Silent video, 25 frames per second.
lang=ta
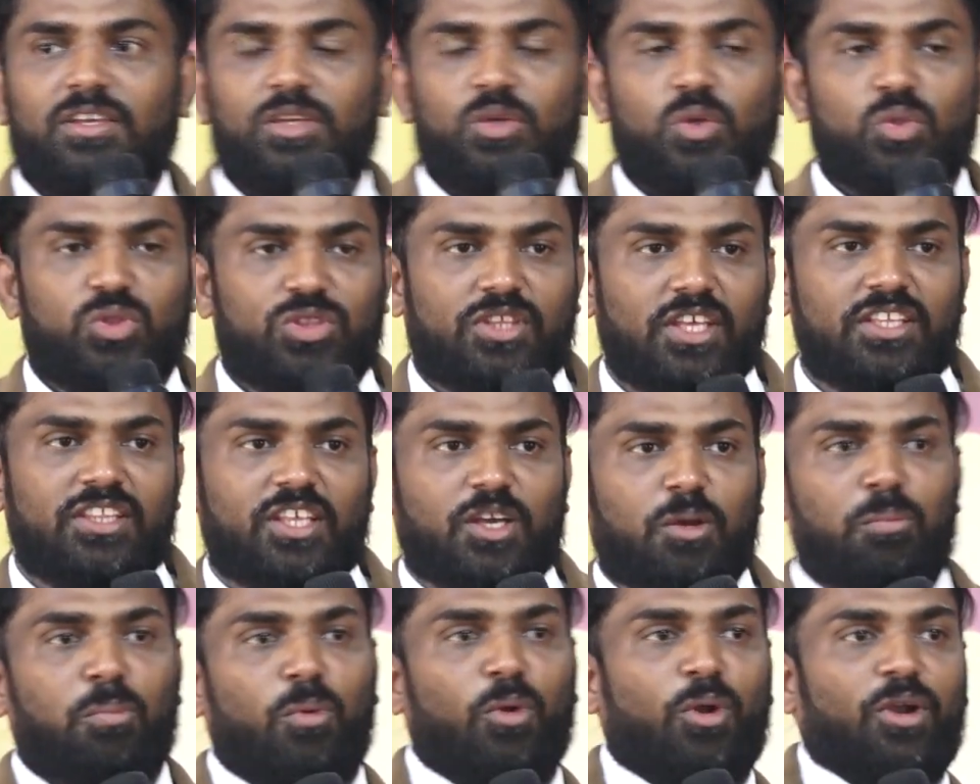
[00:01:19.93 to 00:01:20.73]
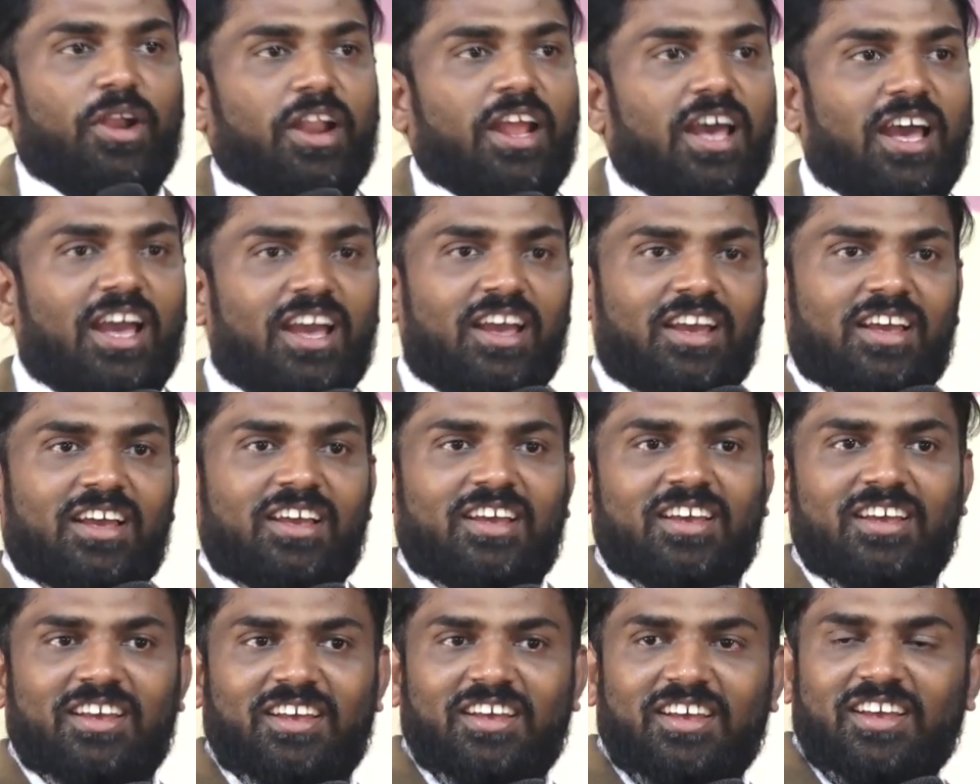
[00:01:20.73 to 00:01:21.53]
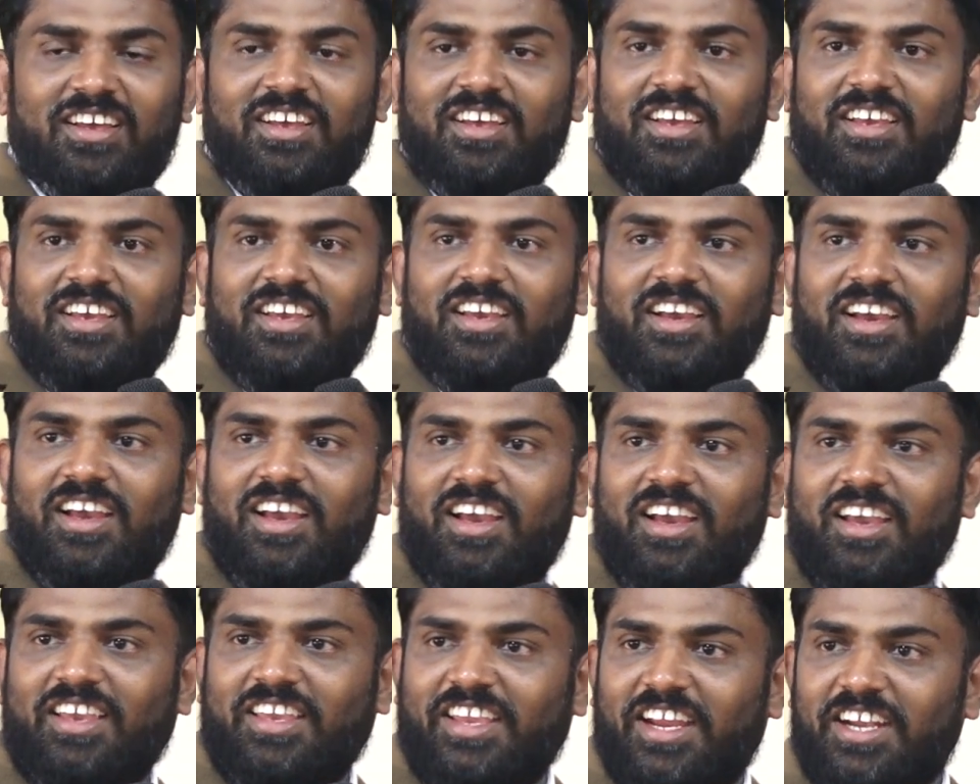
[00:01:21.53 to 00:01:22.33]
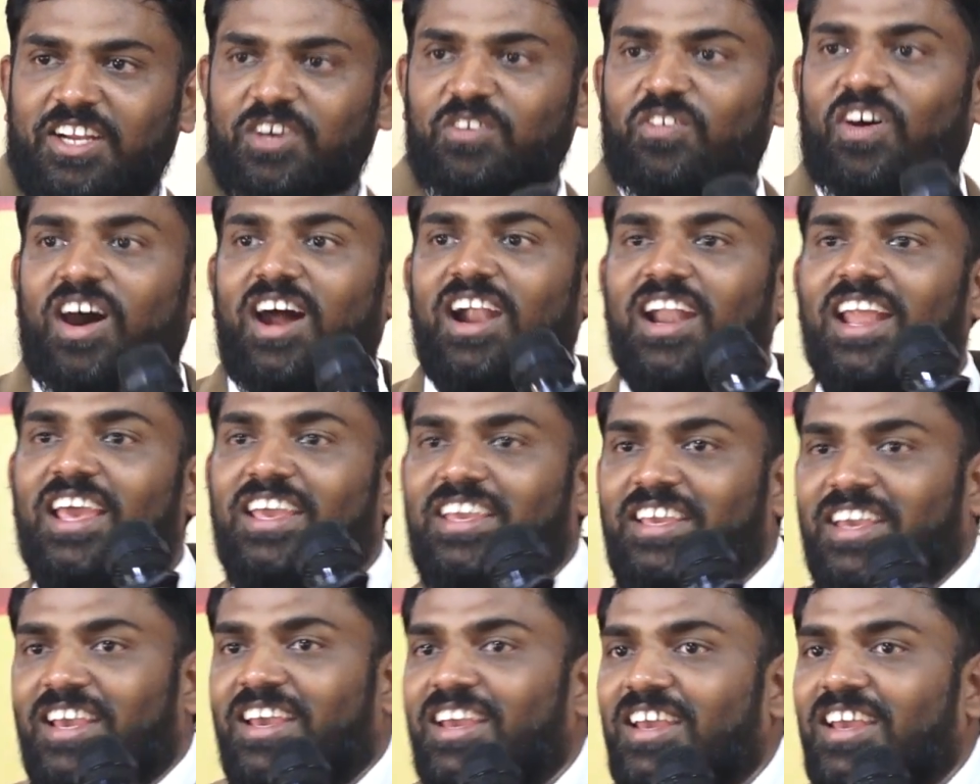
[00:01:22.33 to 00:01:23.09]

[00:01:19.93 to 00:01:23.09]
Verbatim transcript: யுத்தத்துக்கு போனால் எடு வாழை